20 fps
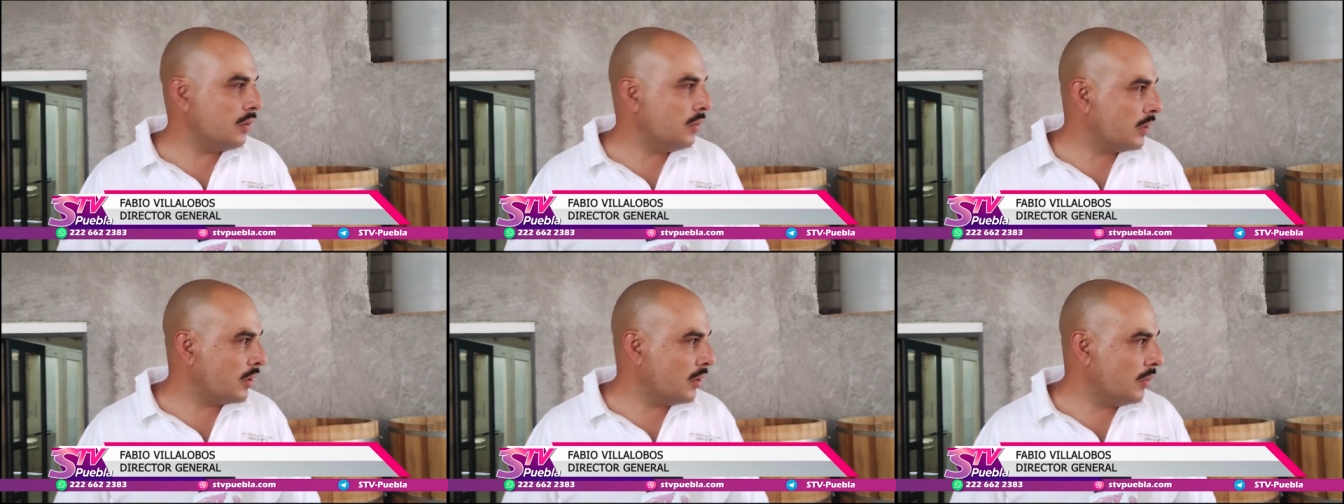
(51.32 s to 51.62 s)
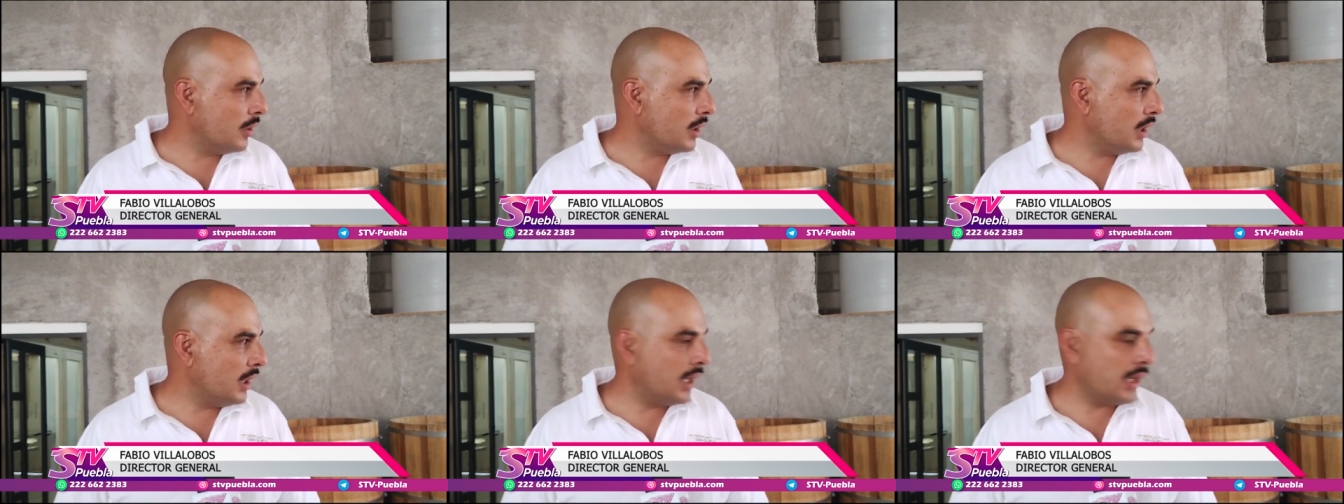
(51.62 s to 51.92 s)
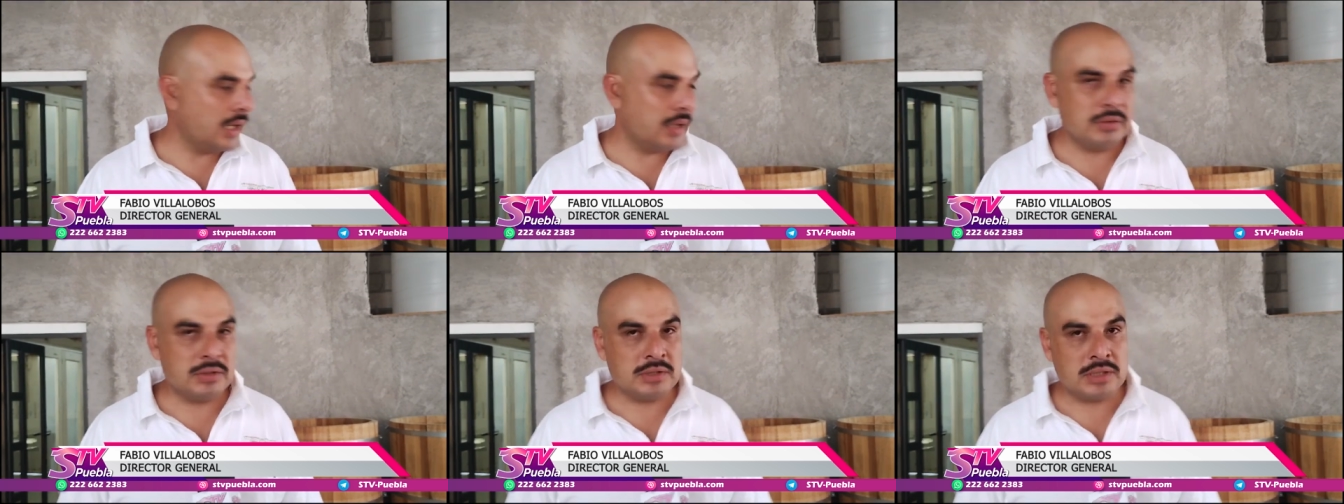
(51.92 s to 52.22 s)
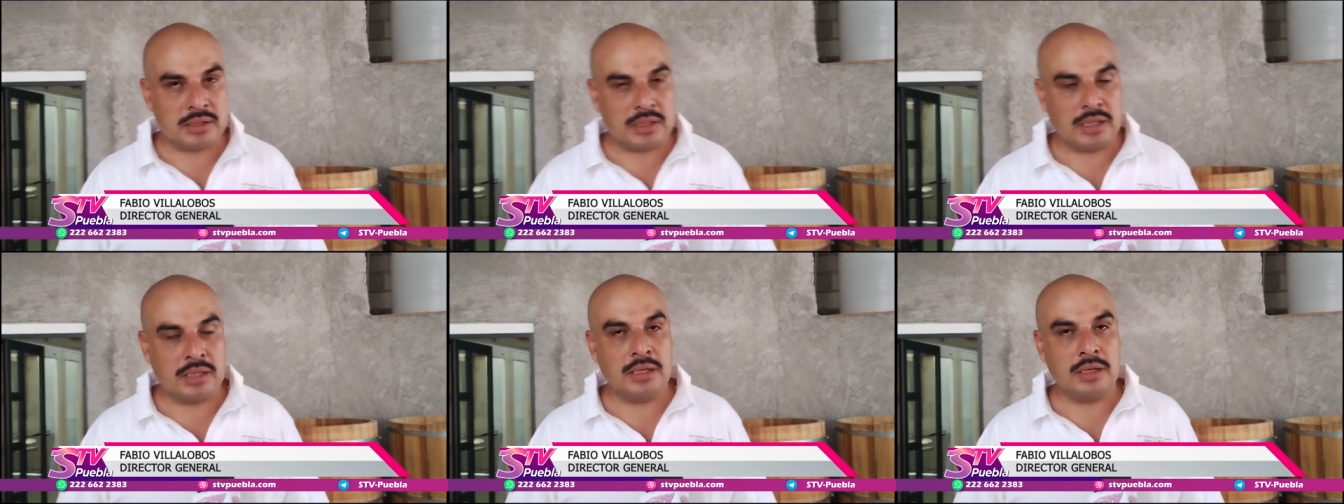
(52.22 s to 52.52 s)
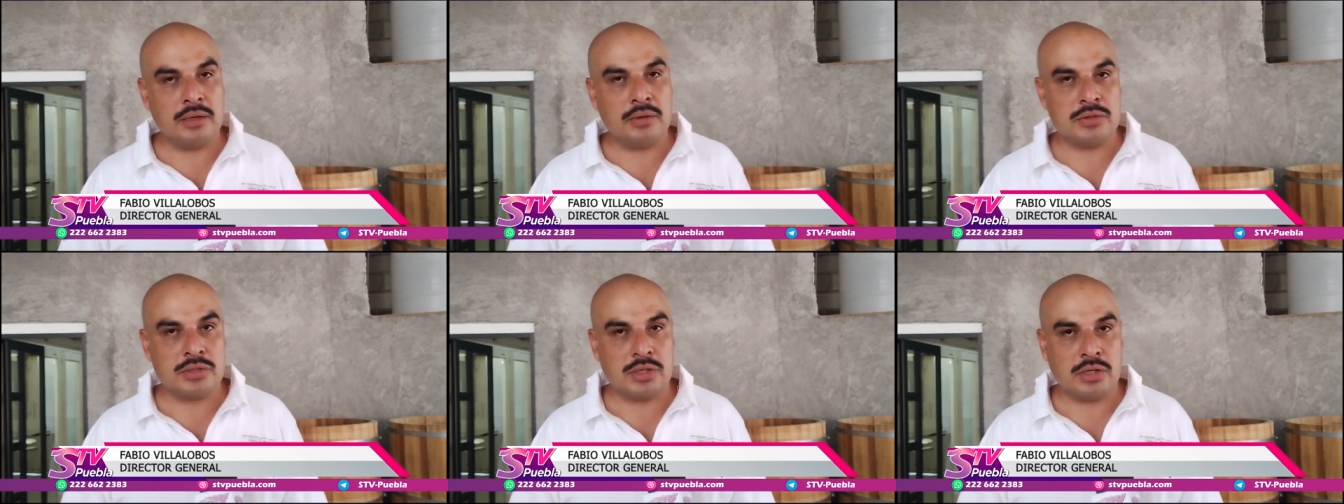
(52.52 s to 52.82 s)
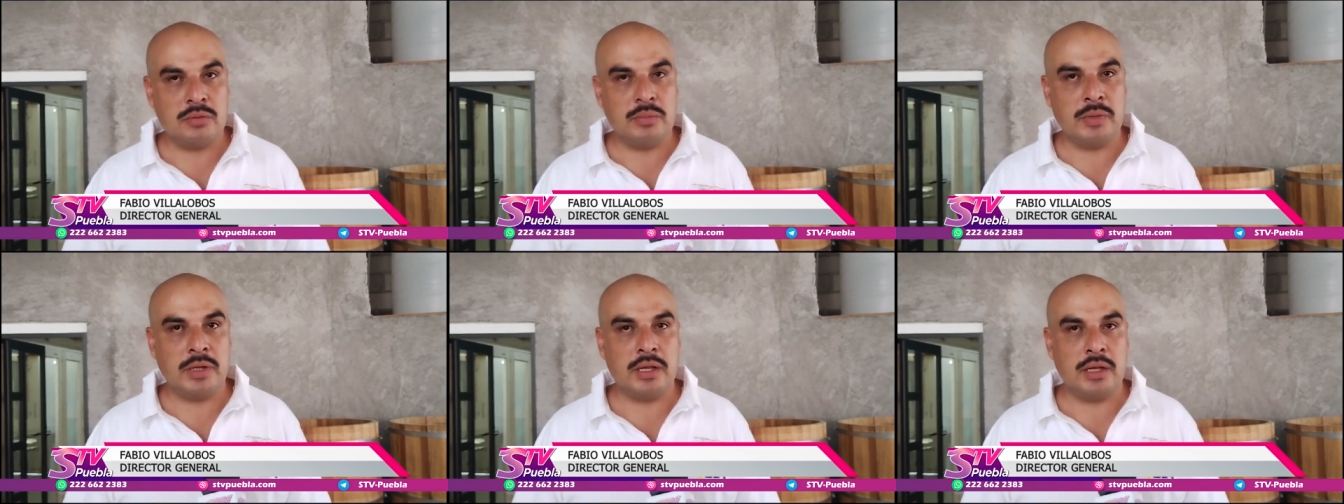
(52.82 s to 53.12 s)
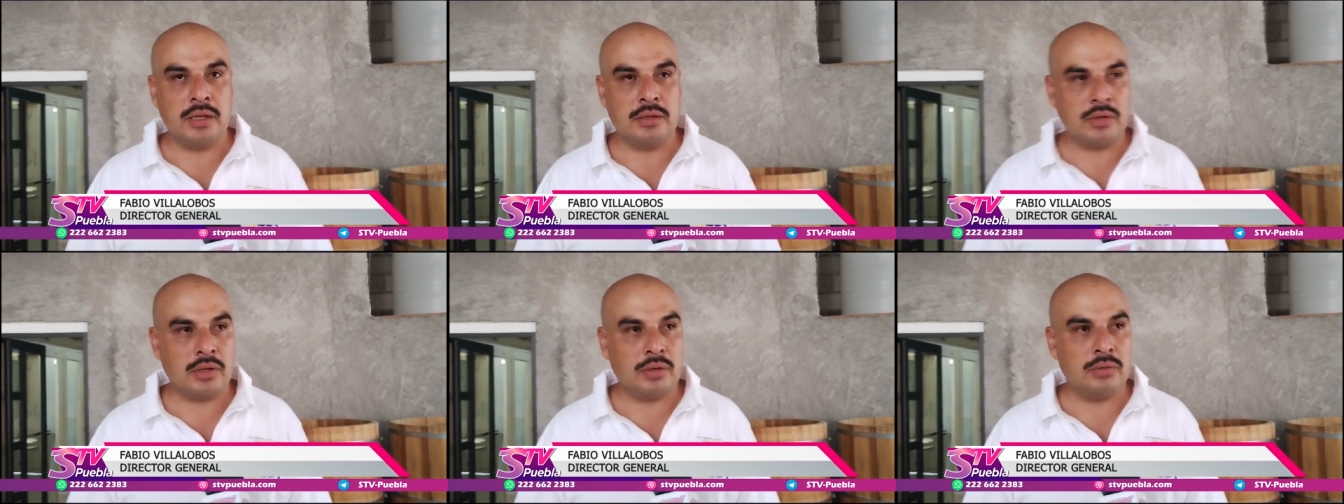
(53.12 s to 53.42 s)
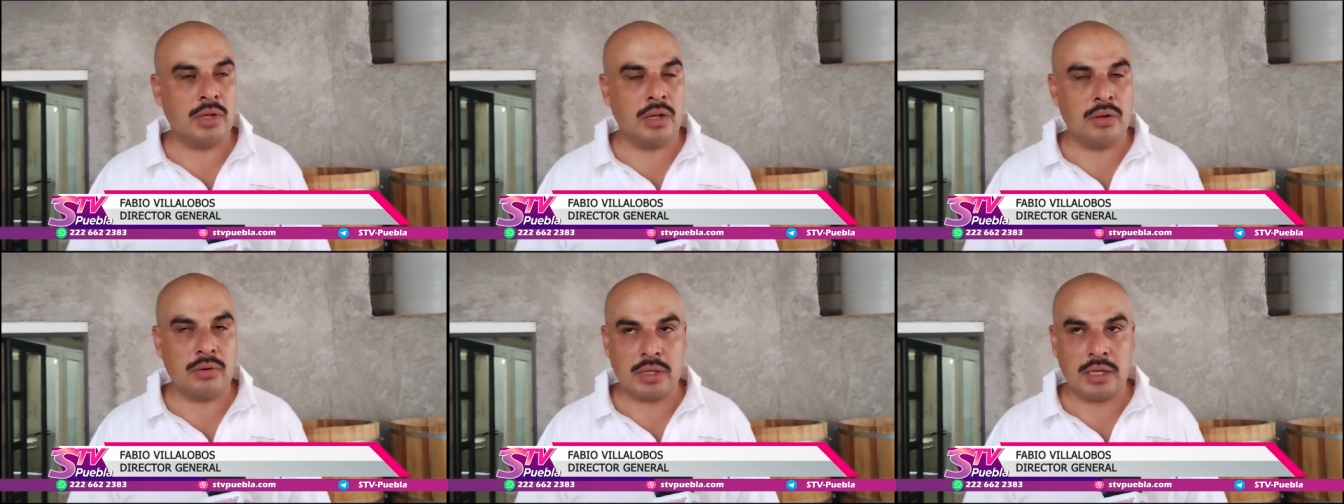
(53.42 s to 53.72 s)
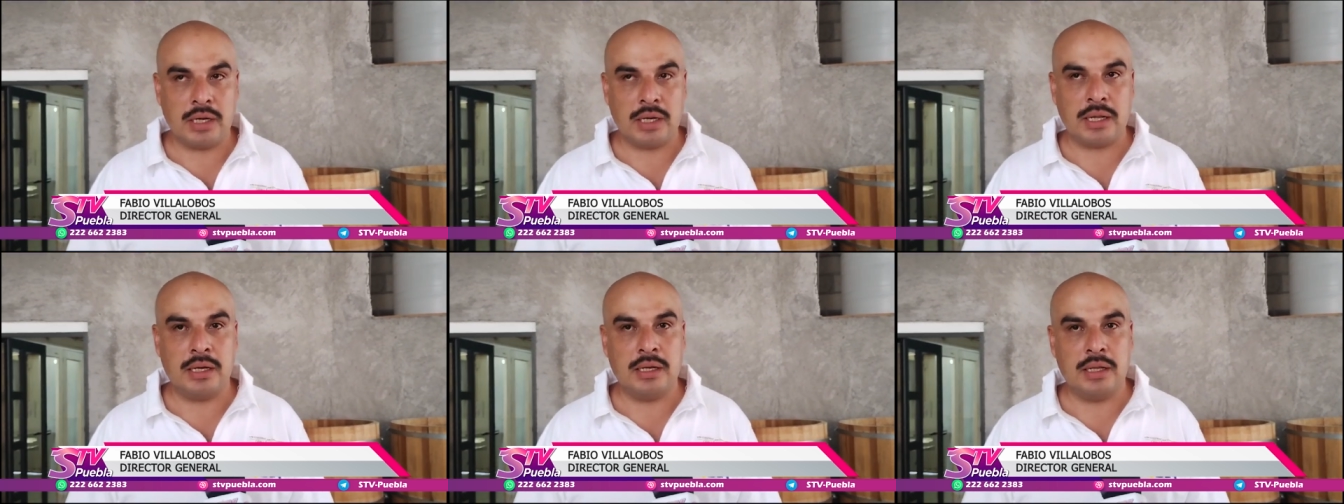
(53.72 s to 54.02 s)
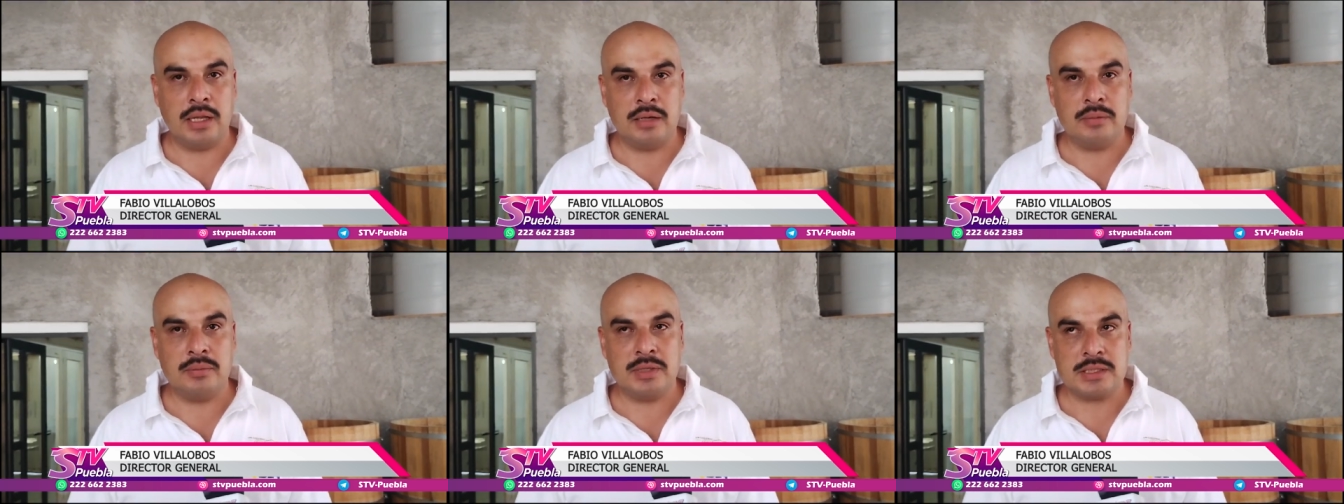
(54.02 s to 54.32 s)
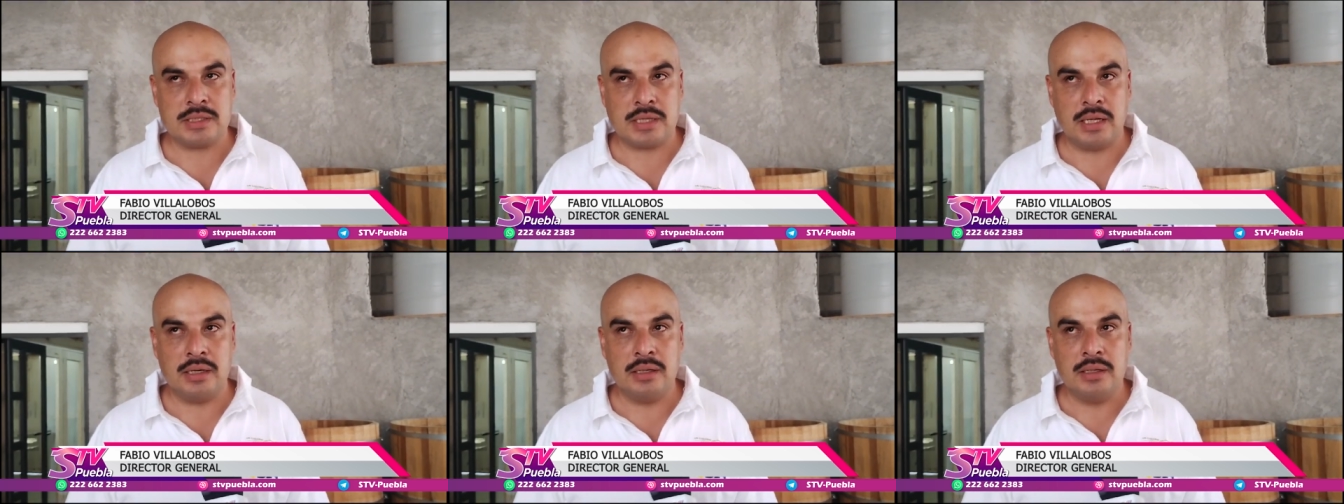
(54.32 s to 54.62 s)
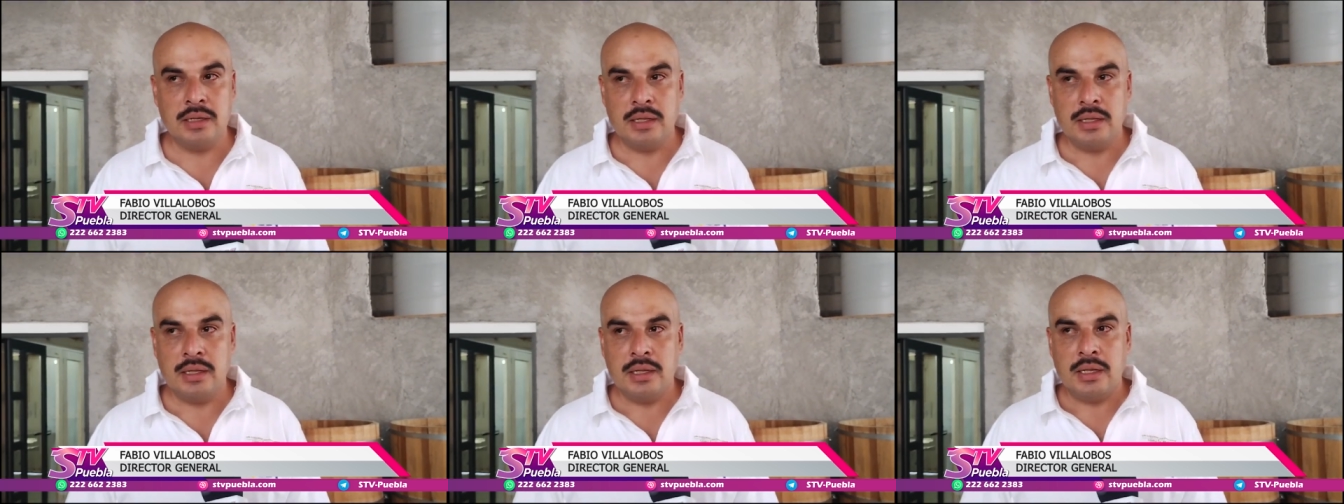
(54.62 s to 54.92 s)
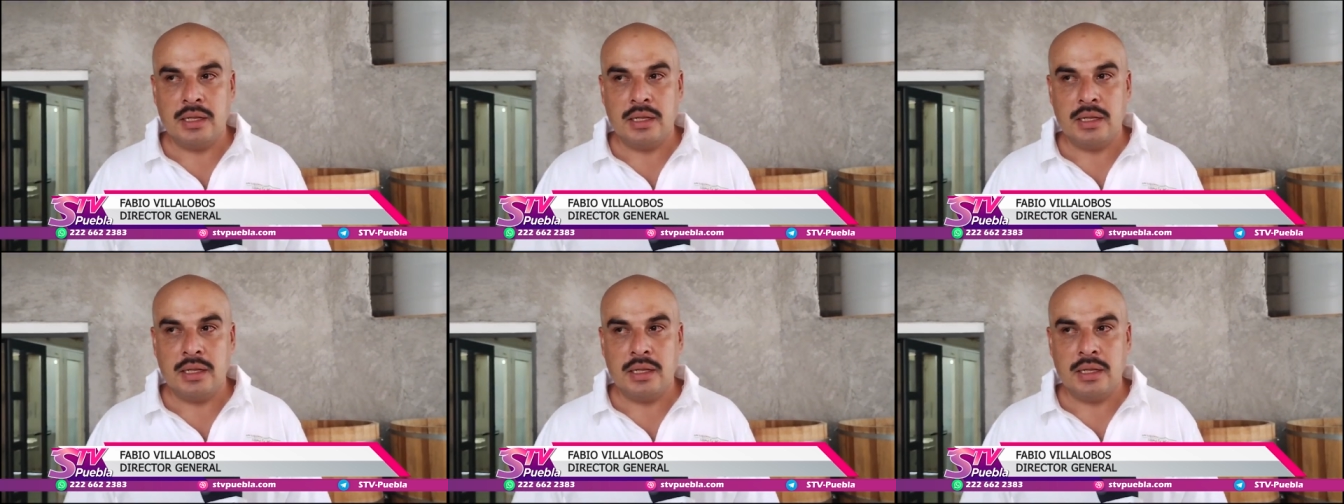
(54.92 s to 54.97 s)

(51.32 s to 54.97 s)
como delegado estatal del Consejo Mexicano Regulador de la Calidad del Mezcal,